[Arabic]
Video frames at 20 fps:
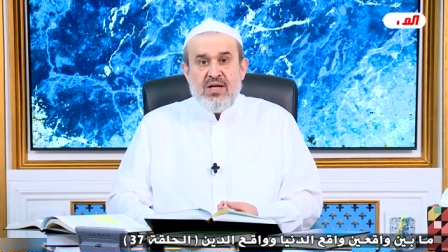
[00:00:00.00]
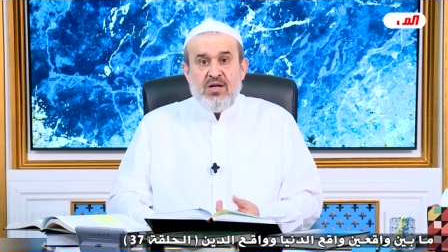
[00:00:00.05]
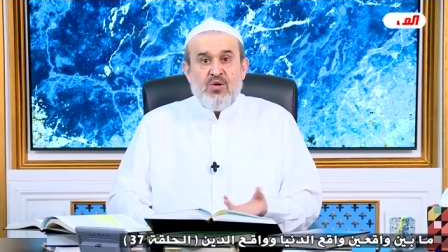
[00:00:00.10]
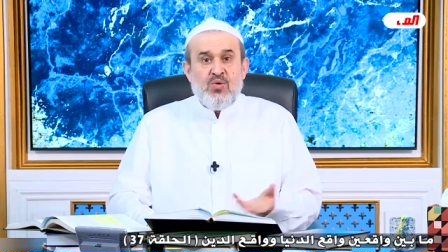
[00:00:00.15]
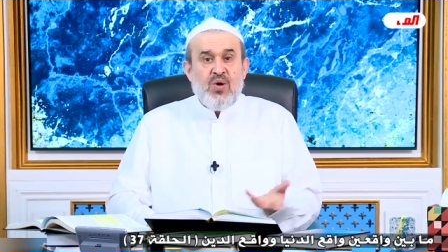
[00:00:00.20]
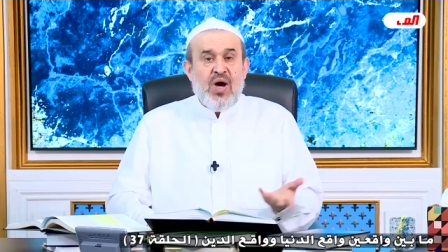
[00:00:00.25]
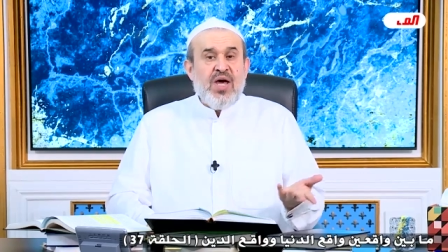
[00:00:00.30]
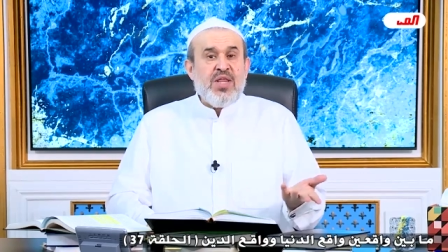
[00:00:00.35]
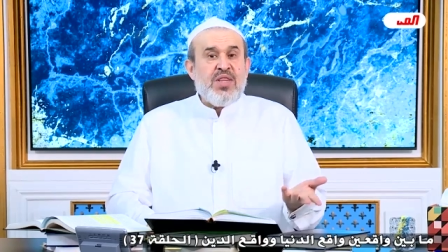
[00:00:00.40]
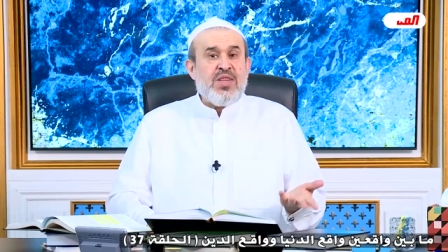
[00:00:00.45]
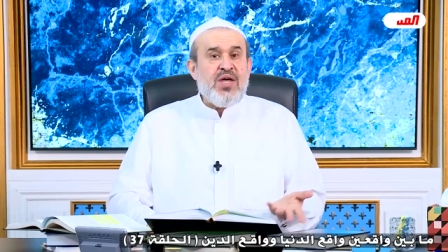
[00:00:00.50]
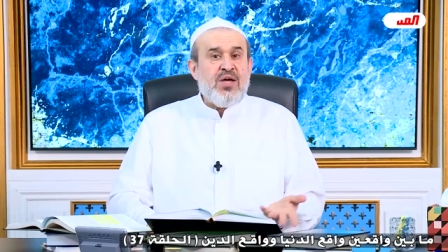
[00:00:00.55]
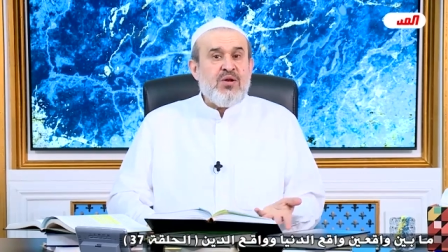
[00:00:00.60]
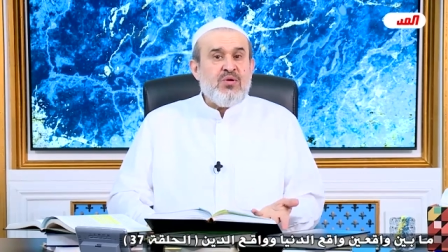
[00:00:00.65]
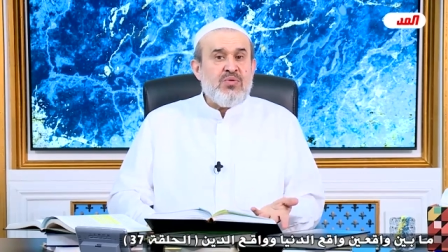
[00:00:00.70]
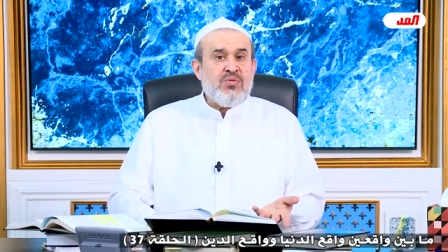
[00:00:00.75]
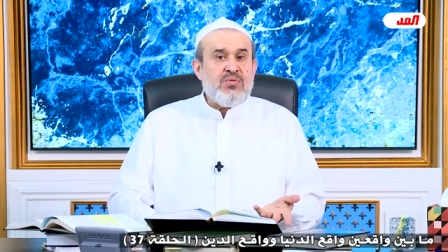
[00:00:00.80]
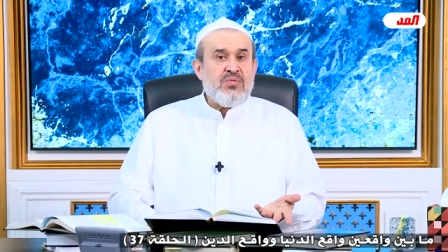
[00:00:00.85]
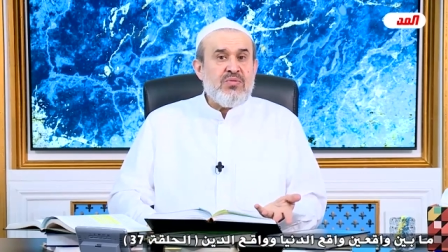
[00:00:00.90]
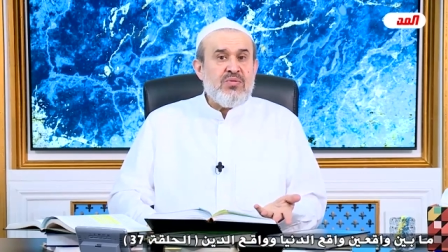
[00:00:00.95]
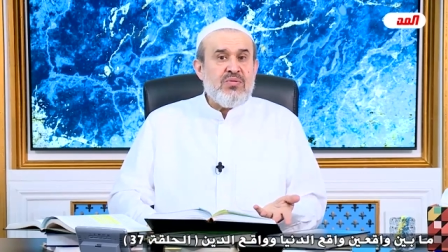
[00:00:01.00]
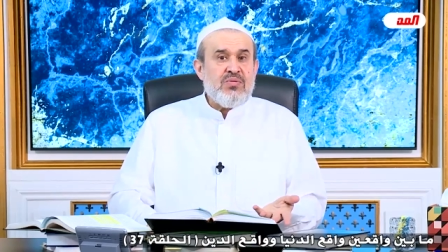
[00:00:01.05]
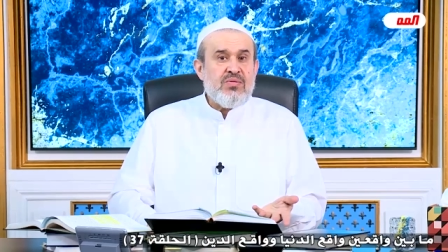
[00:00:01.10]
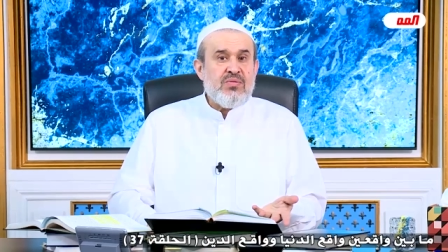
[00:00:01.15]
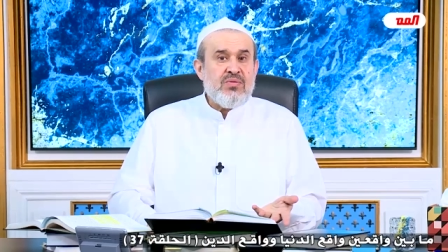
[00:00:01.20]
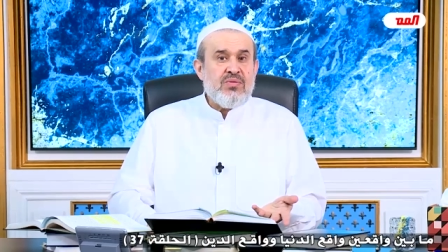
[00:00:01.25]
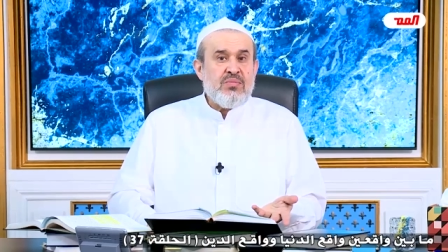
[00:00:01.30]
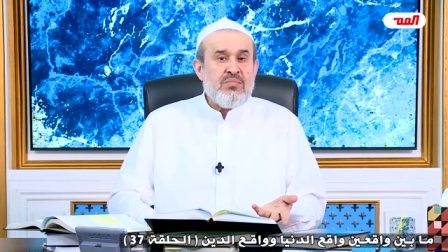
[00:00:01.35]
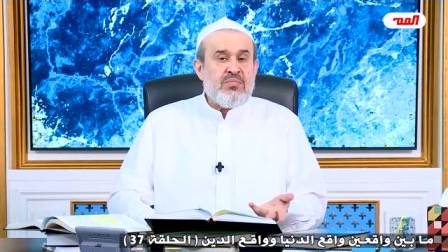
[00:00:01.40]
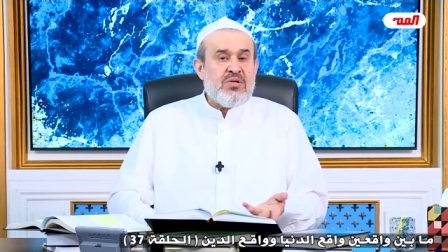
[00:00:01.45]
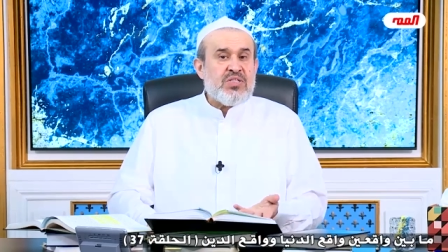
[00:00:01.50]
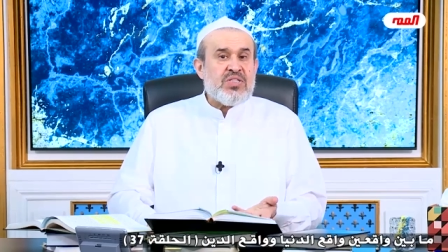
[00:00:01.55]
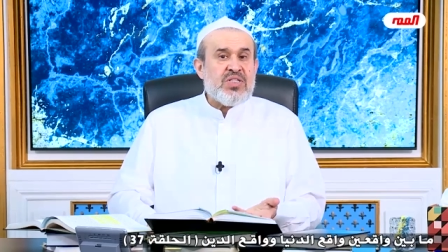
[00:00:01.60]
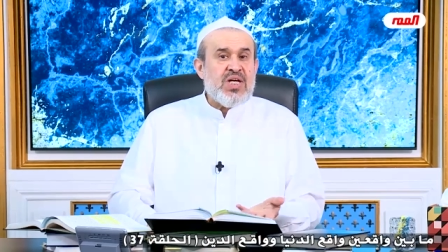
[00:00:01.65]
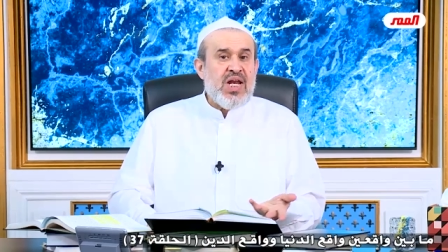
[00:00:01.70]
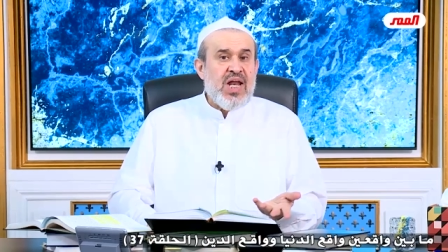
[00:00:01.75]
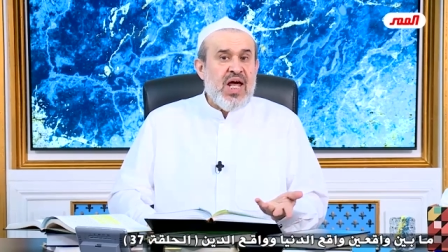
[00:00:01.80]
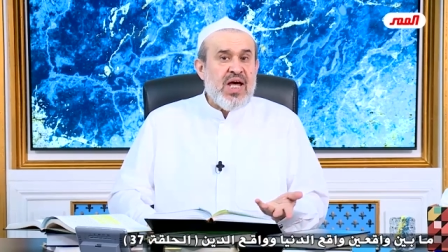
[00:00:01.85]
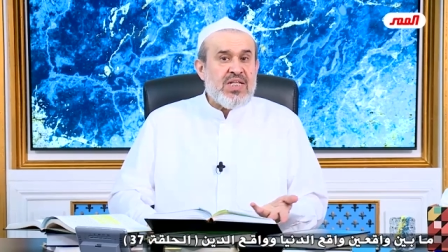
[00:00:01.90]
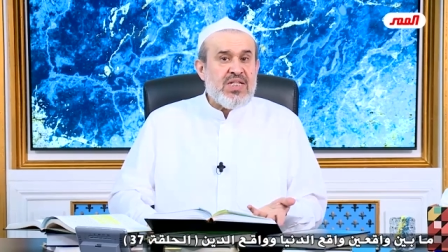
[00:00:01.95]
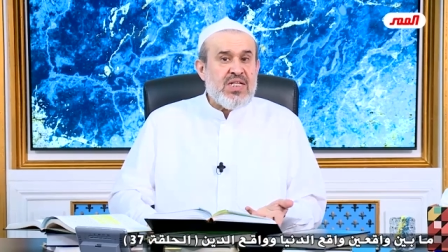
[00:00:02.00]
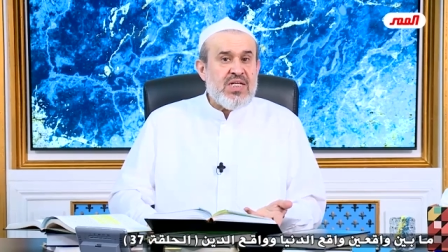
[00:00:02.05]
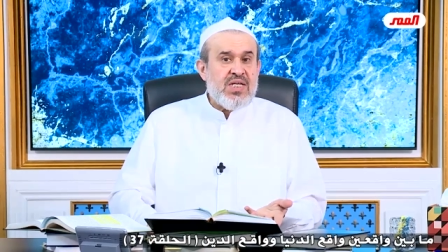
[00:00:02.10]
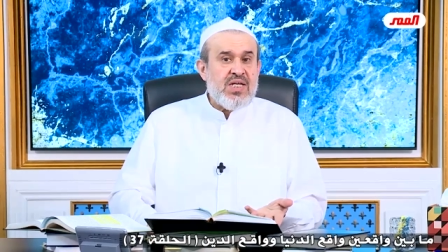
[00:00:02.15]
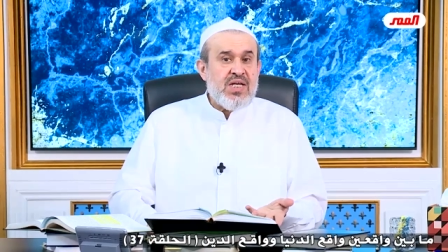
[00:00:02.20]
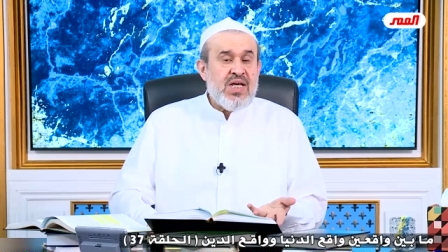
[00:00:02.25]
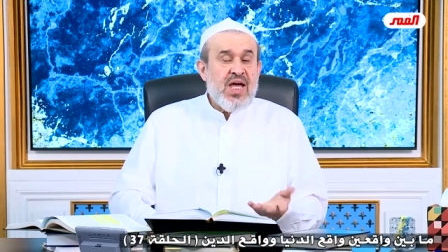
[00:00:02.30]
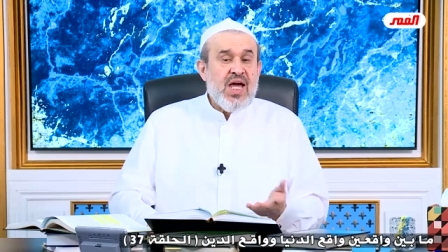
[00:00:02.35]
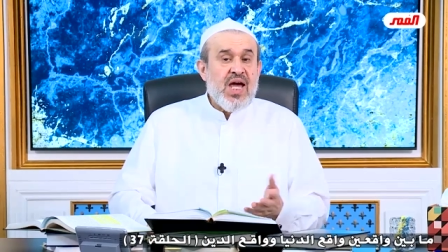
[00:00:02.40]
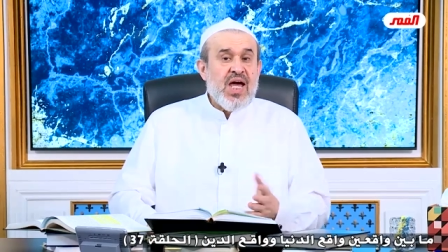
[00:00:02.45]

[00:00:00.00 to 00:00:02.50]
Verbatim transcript: يؤذن بالصلاة